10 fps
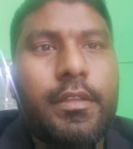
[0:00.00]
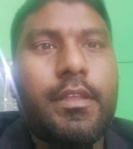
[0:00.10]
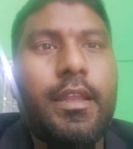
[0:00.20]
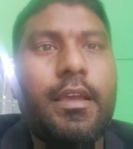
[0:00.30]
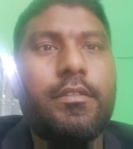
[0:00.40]

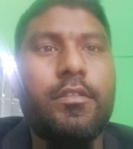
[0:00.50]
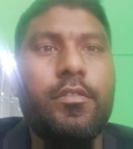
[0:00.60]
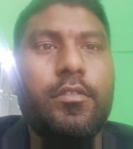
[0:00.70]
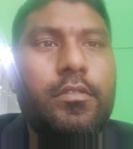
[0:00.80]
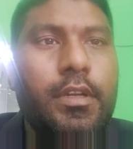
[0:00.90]
তাহলে একজন
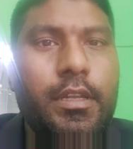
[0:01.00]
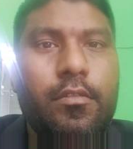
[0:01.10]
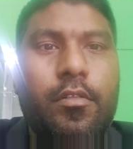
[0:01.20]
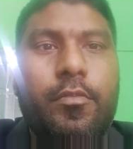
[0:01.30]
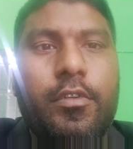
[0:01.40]
তদন্তকারী
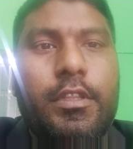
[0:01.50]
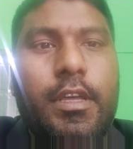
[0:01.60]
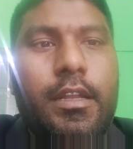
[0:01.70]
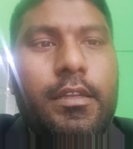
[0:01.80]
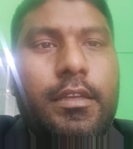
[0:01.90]

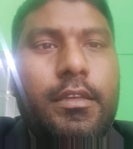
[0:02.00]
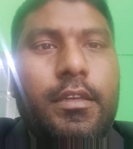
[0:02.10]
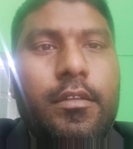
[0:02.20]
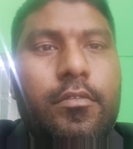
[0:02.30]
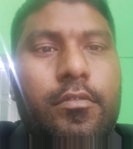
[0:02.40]
কর্মকর্তার কী
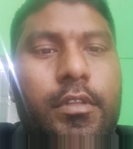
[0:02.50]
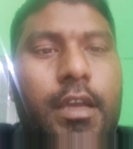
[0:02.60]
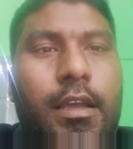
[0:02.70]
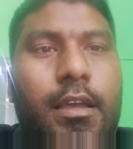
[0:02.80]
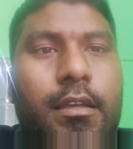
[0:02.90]
কী গুণ
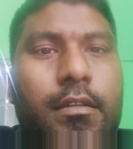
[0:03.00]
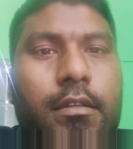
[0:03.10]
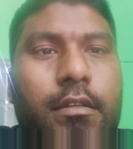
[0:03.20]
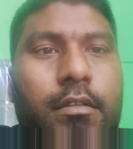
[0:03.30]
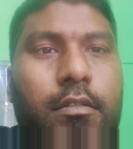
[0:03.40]
থাকা
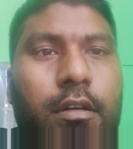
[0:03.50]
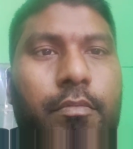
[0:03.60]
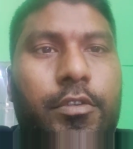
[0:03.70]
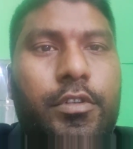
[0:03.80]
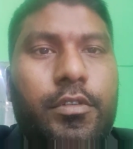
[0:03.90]

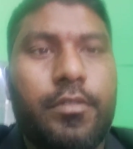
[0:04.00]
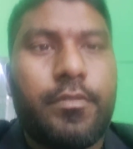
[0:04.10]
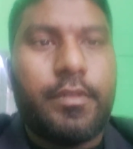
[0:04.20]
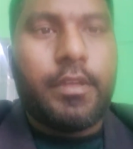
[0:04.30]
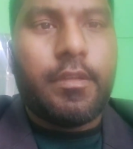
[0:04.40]
আবশ্যক
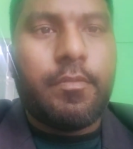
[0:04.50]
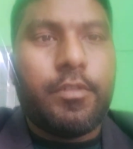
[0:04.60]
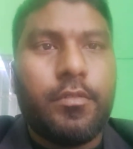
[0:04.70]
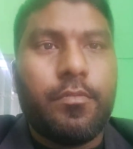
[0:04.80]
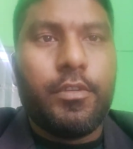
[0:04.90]
এরপর
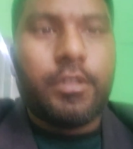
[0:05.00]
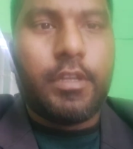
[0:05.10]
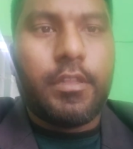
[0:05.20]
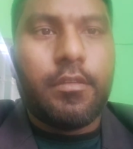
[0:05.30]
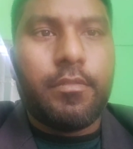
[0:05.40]

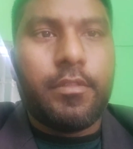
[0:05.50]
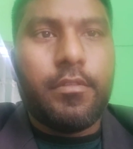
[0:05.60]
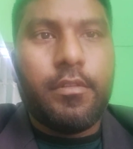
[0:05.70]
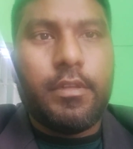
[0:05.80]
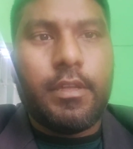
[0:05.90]
সুপ্রশিক্ষিতবৃন্দ
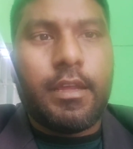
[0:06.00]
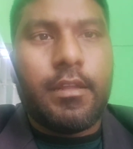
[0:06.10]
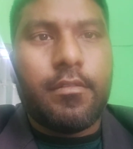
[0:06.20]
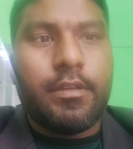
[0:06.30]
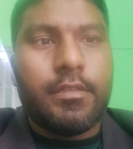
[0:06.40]

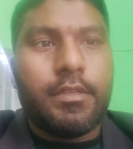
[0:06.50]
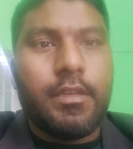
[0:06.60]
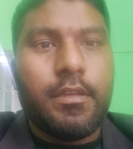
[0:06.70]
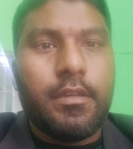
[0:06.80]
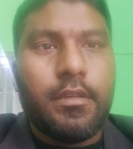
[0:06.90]
এখানে রয়েছে
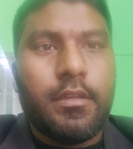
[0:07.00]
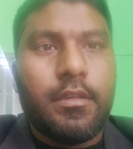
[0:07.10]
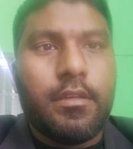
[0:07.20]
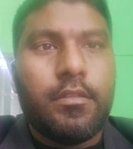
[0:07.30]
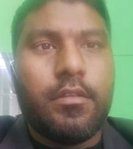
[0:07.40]

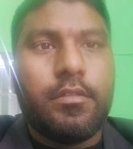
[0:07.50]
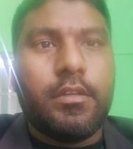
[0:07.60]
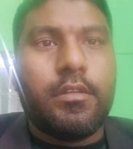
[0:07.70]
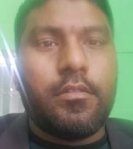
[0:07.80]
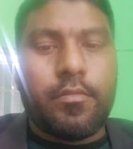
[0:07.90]

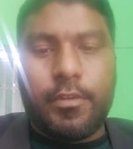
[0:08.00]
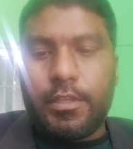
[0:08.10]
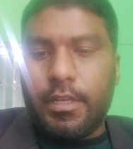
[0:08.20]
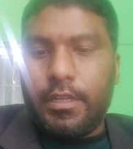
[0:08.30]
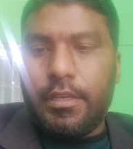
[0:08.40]
তদন্তকারী
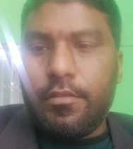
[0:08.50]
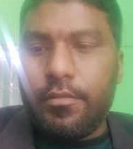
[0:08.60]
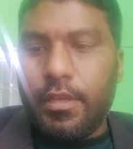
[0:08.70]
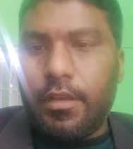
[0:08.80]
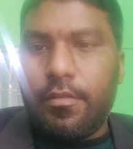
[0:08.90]
কর্মকর্তার কী কী
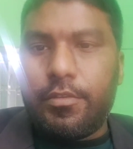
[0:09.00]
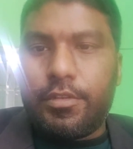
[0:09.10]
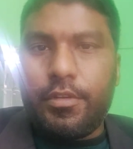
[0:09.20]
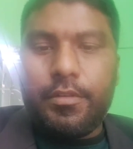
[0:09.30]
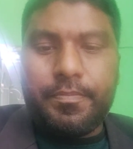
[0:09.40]
গুণ থাকা
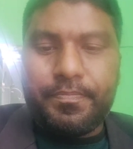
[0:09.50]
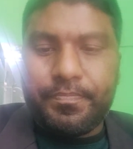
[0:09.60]
আবশ্যক